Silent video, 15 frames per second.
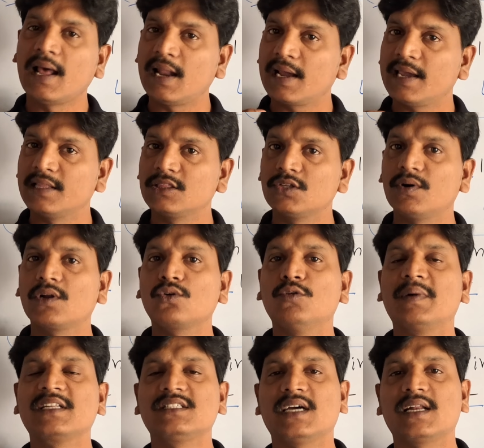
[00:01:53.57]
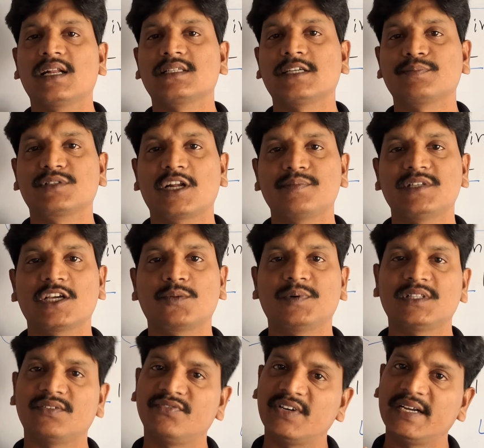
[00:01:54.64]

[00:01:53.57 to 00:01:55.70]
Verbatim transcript: అలాగే ఇంతవరకు మన ఛానల్ సబ్స్క్రైబ్ చేయకపోతే